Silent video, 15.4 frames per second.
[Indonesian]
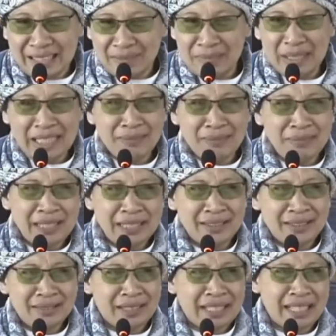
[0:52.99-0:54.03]

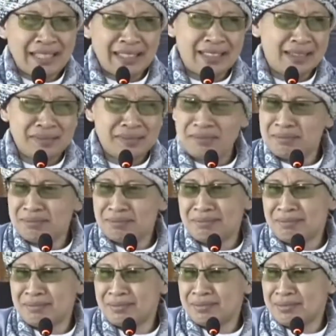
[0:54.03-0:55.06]
dipilih-pilih ini makan
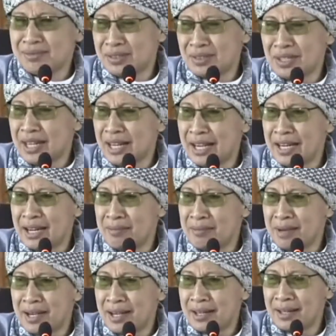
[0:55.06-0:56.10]
sedang nggak enak
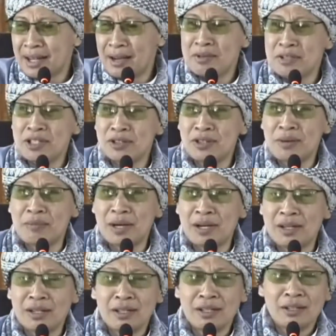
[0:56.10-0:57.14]
makan habis itu apa